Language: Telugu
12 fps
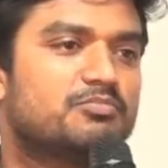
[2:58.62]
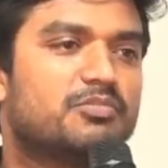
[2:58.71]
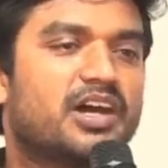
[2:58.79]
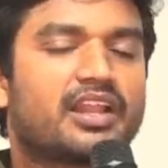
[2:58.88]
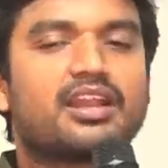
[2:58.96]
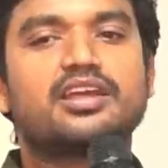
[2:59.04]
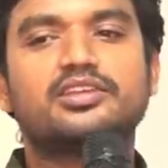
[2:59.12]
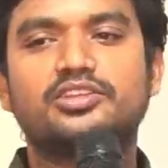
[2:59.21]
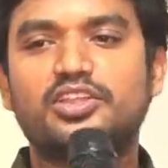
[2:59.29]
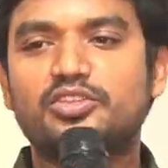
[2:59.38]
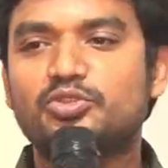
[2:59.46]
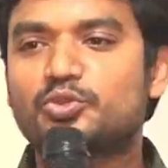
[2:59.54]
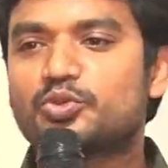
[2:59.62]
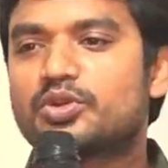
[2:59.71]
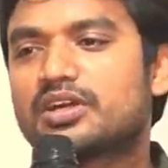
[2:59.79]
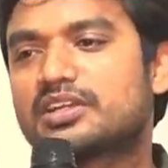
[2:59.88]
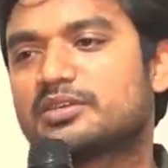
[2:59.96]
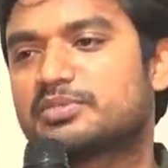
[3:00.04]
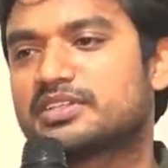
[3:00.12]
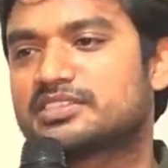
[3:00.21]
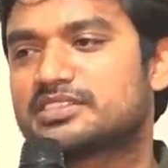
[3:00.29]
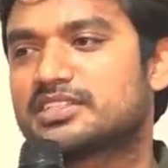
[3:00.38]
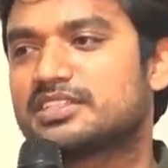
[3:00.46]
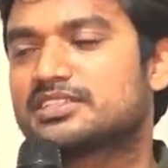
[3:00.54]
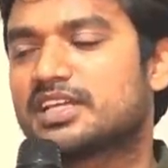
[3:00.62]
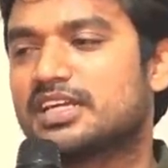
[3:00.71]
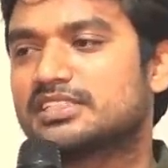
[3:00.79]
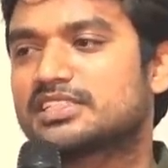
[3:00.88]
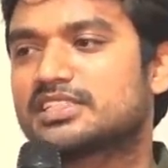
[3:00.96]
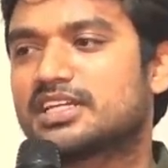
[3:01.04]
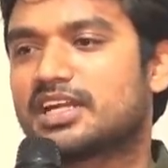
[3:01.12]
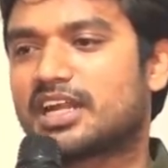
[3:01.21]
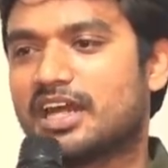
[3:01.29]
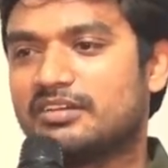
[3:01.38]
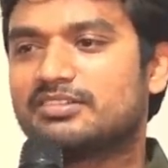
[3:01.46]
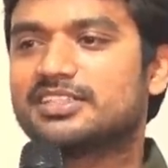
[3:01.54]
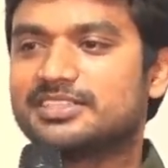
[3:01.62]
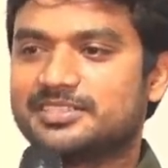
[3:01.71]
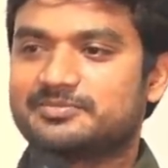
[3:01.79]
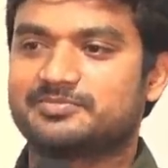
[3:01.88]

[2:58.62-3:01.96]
మరల ఇదెందుకు అన్న ప్రశ్న సహజంగా రావాలి